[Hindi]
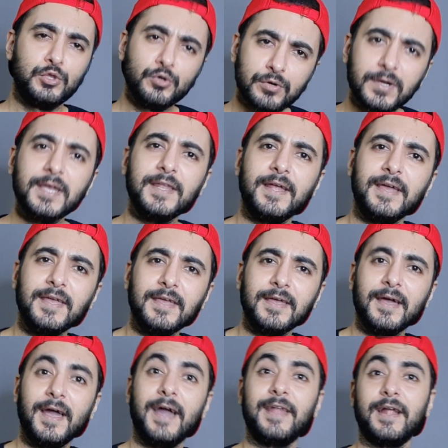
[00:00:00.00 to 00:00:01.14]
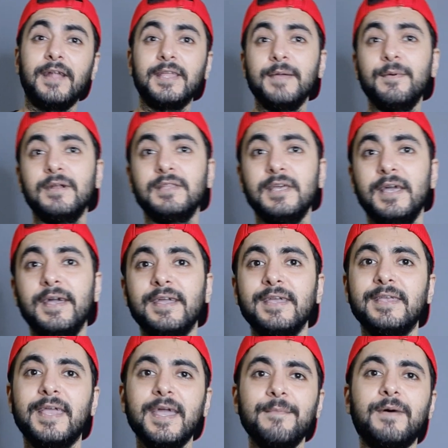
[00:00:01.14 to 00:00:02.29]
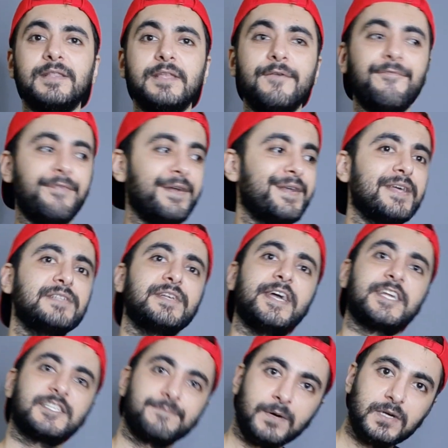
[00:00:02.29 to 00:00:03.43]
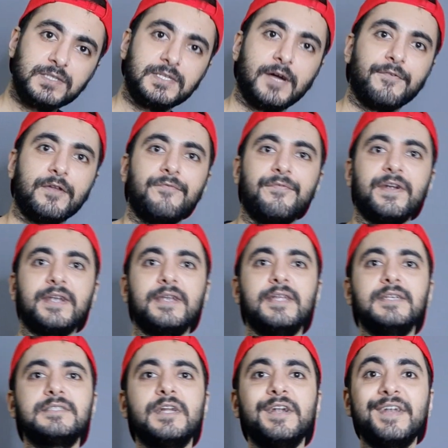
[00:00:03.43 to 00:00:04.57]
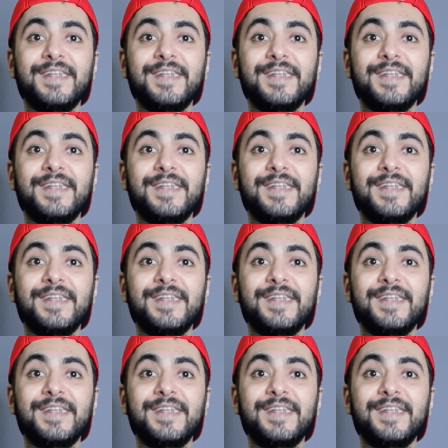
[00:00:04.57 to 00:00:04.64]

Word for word: दुख की नहीं हैरानी की बात यह है कि ये बातें फिटनेस एक्सपर्ट्स या फिर फिटनेस